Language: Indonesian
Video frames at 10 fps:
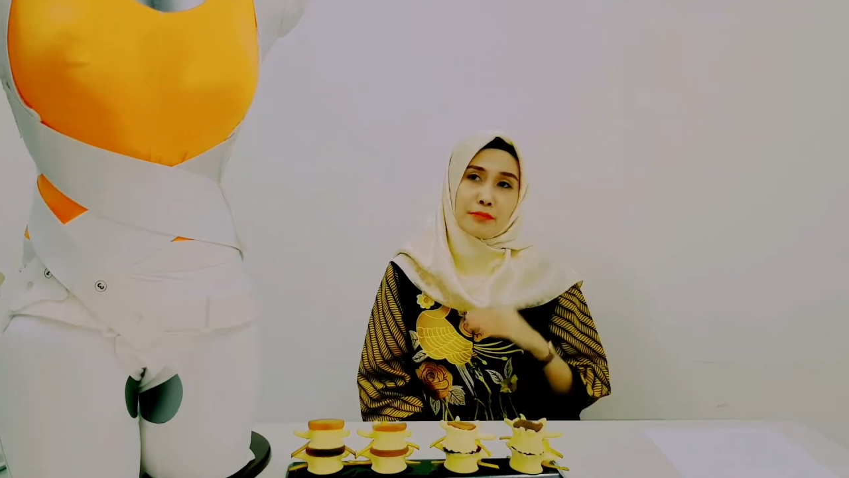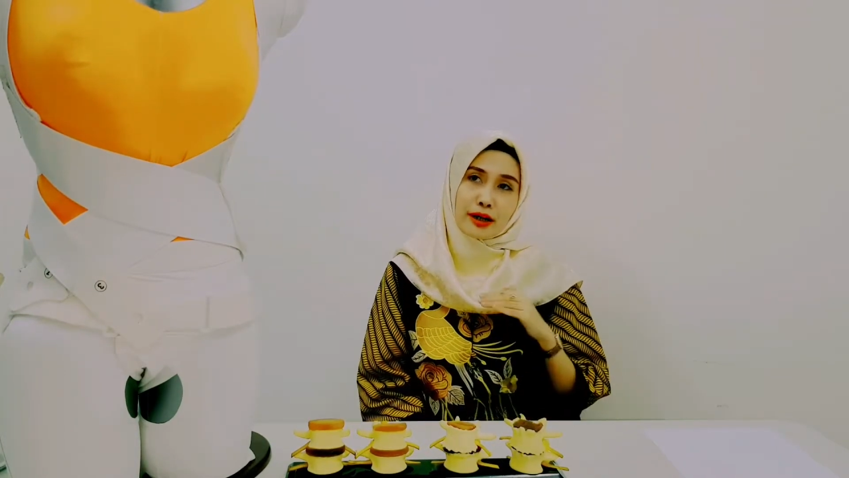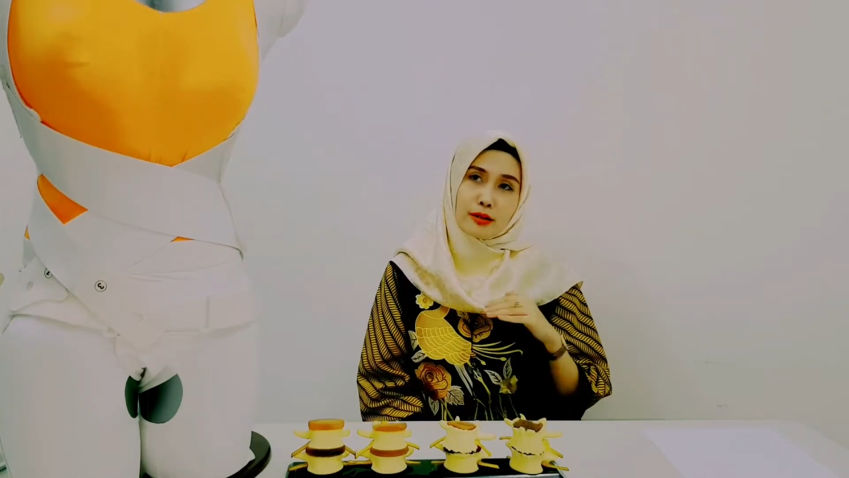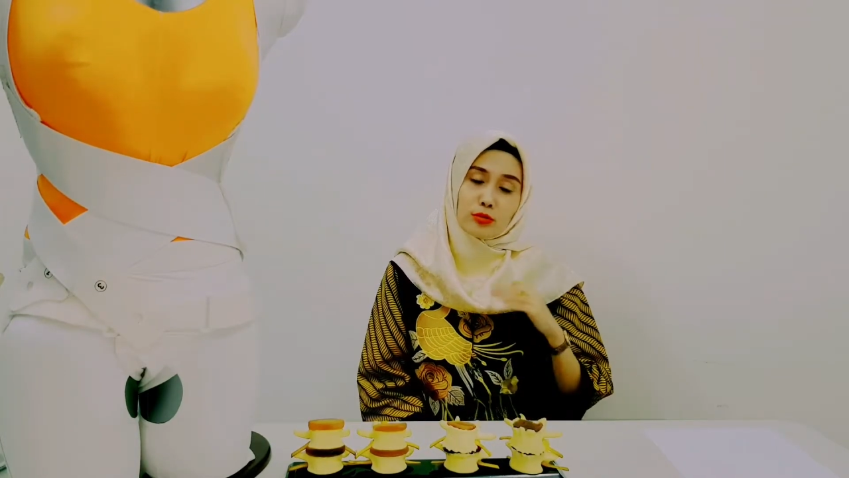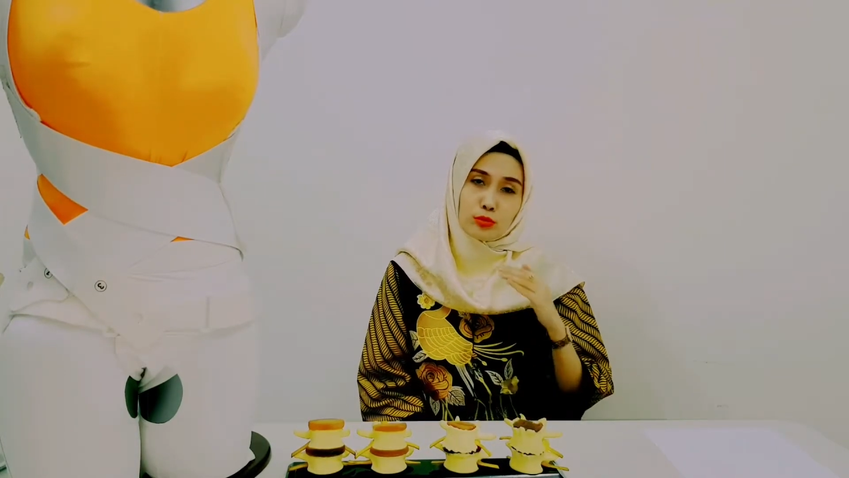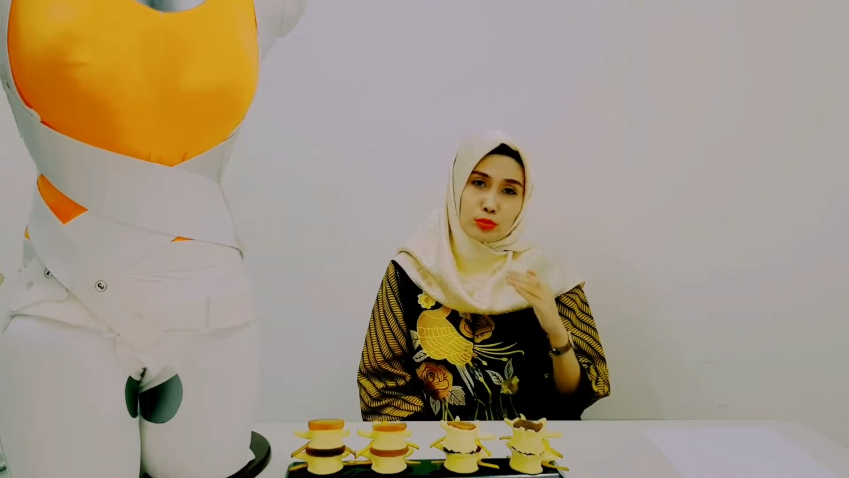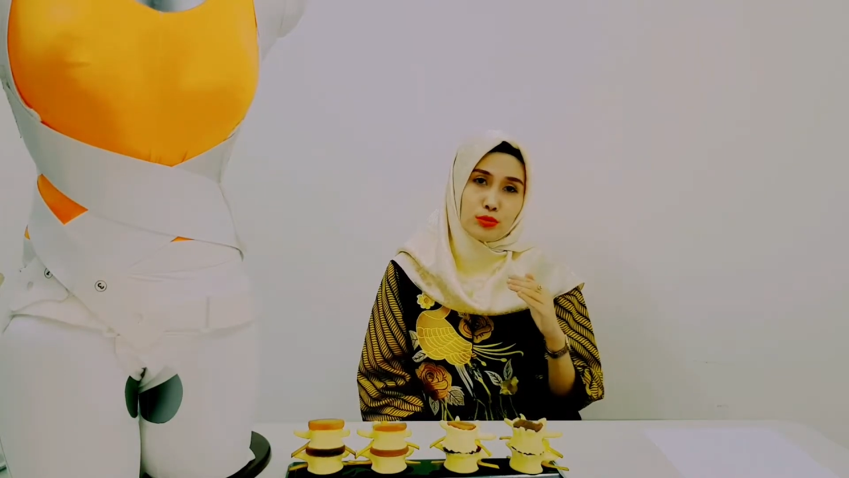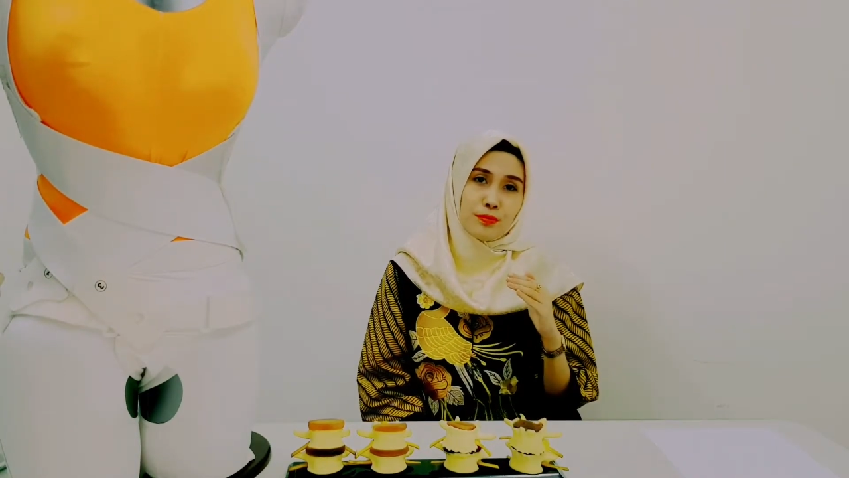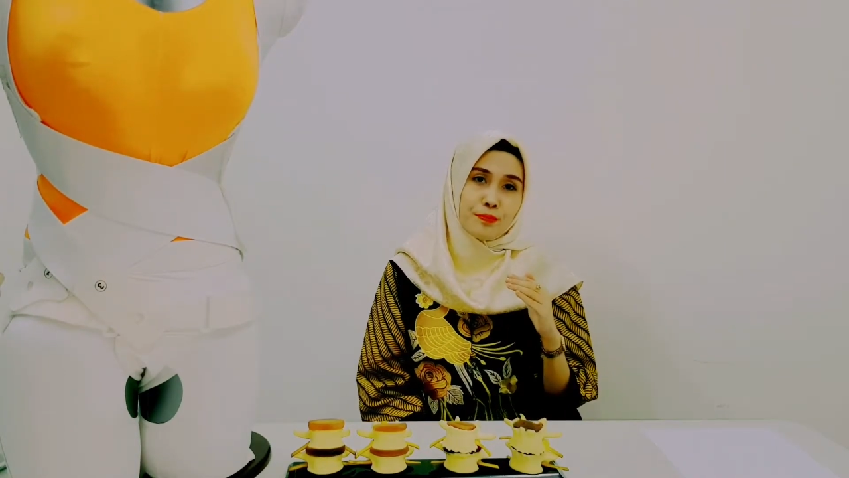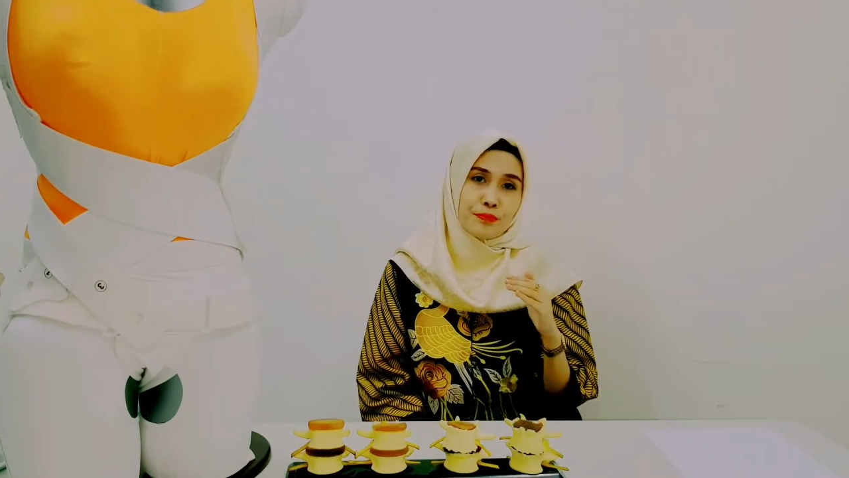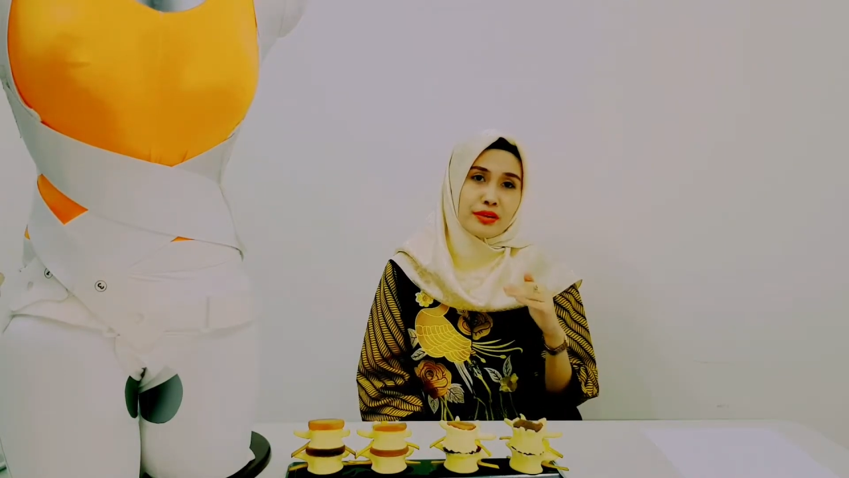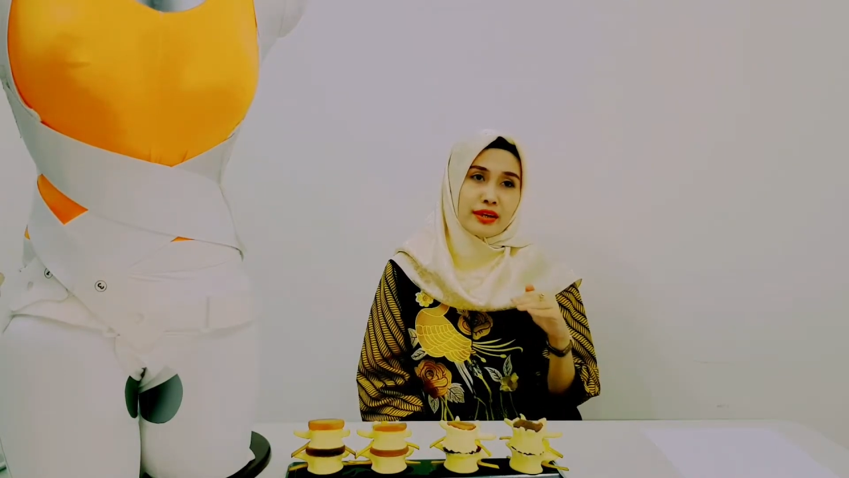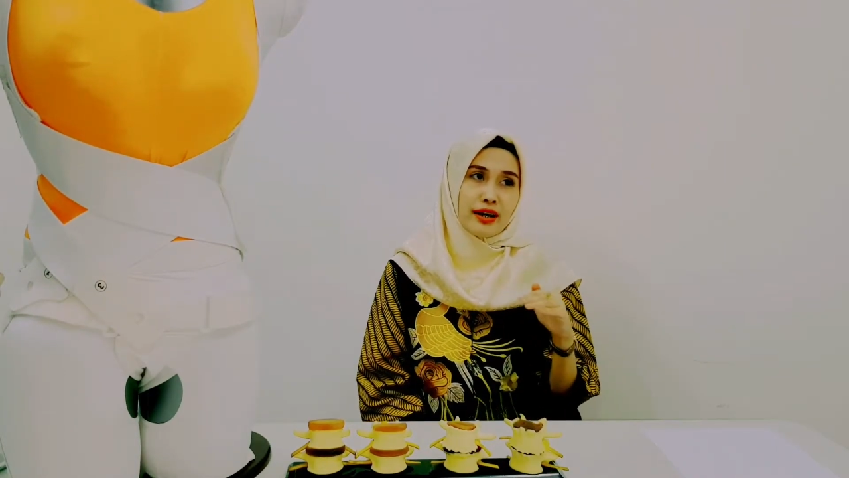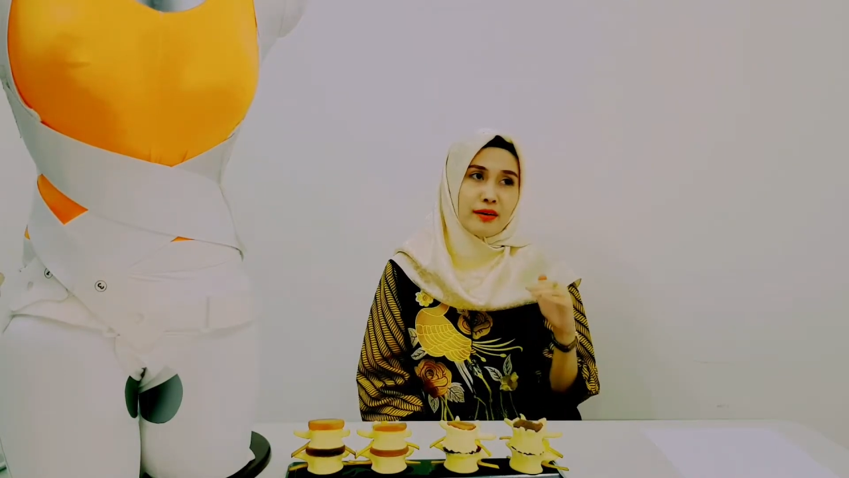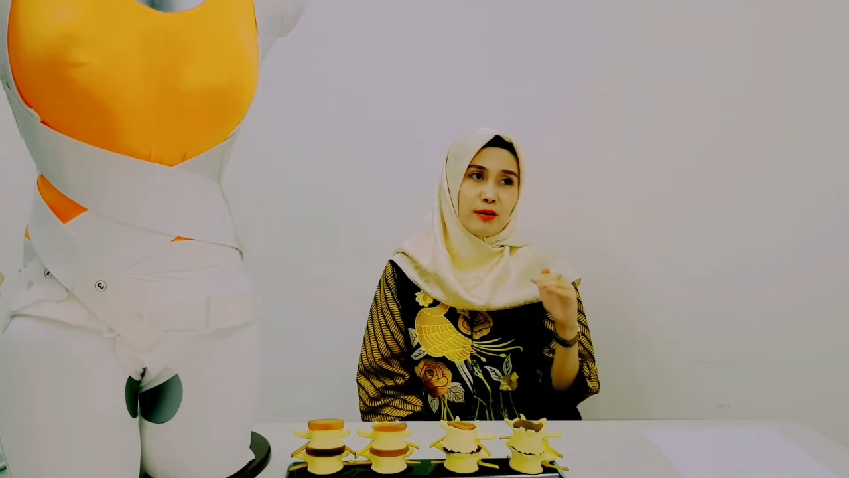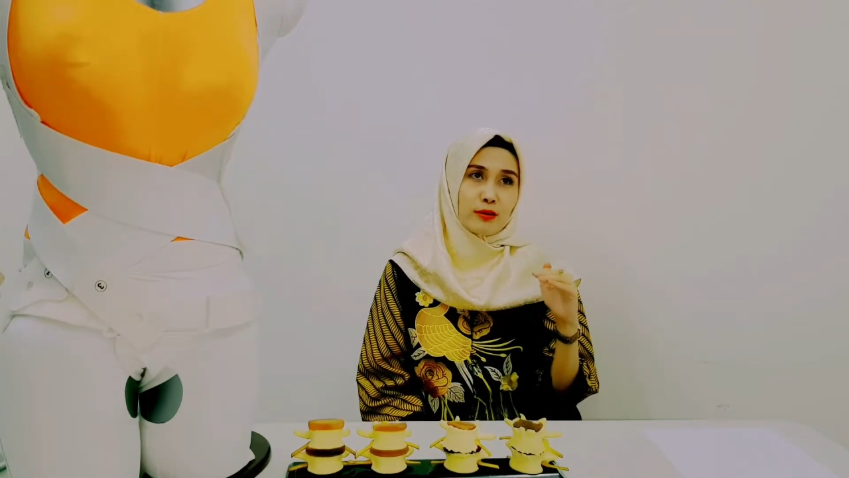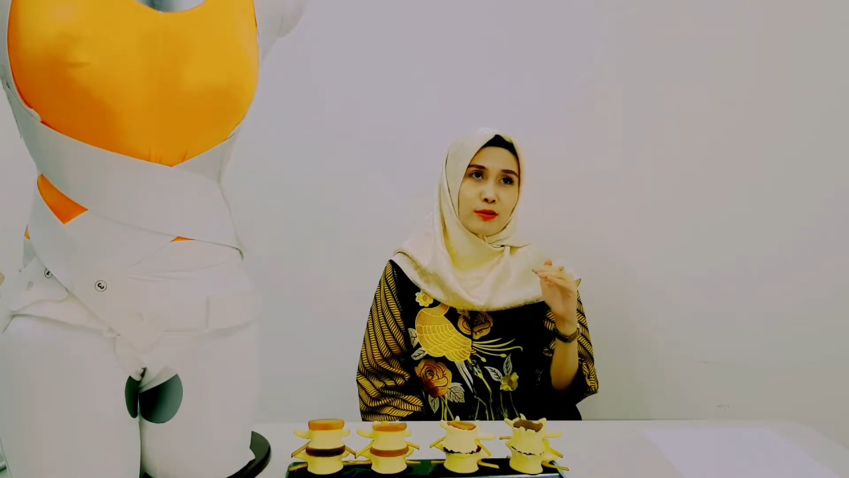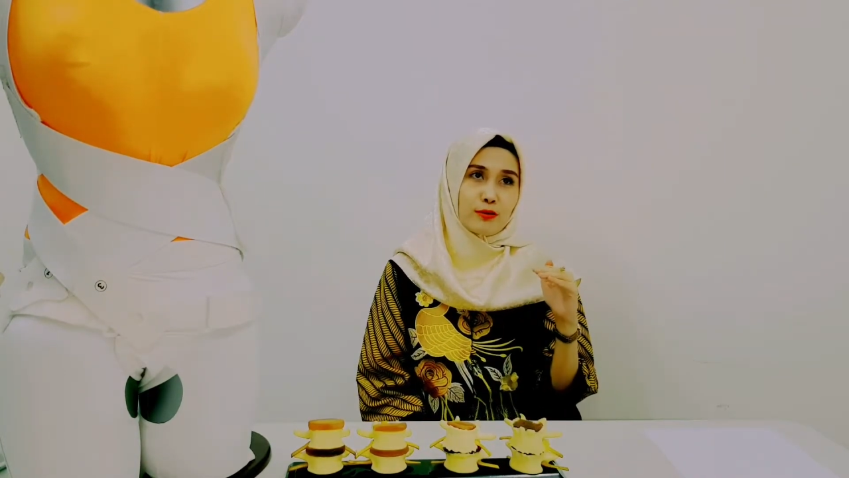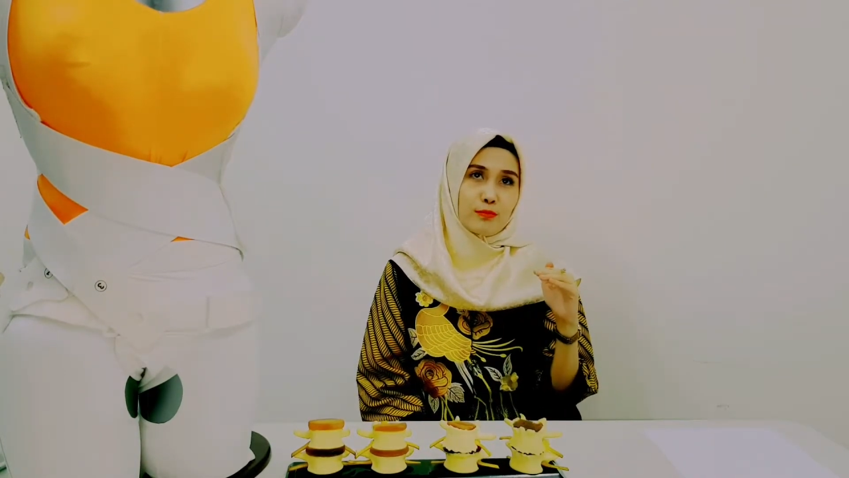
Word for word: makin tumbuh yang waktu itu